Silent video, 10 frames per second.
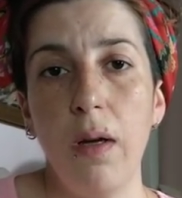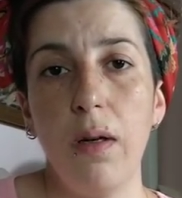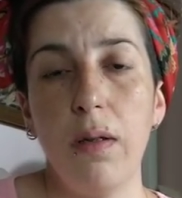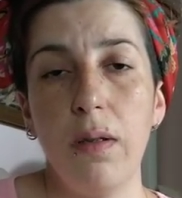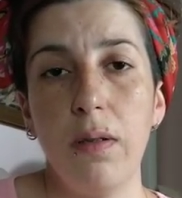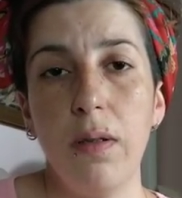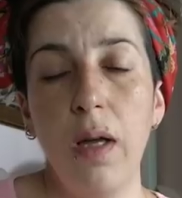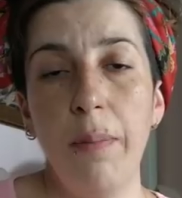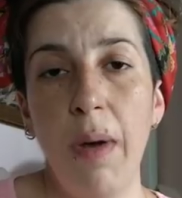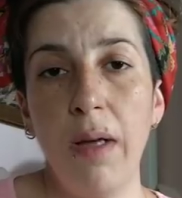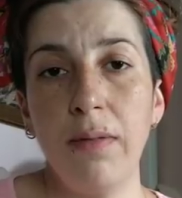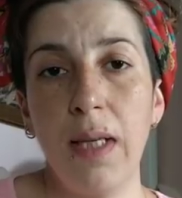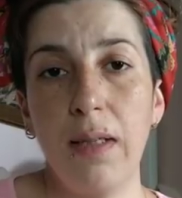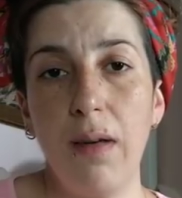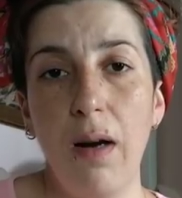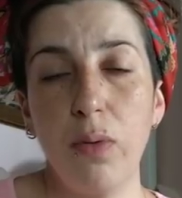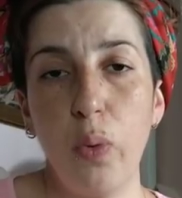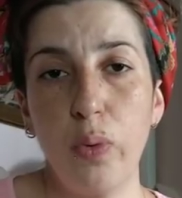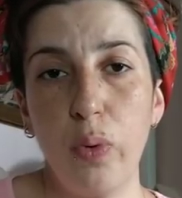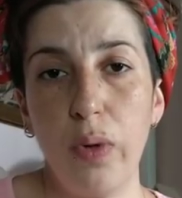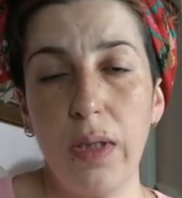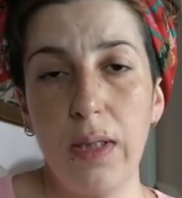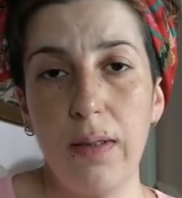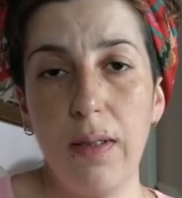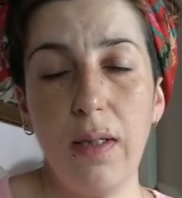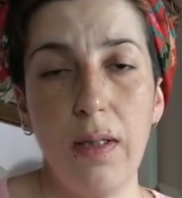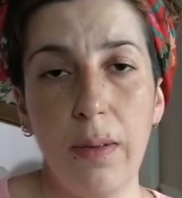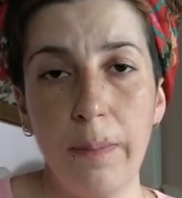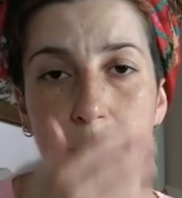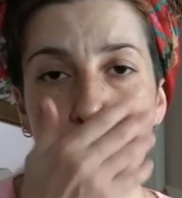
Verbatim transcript: E, hemen tekrar doktora gittik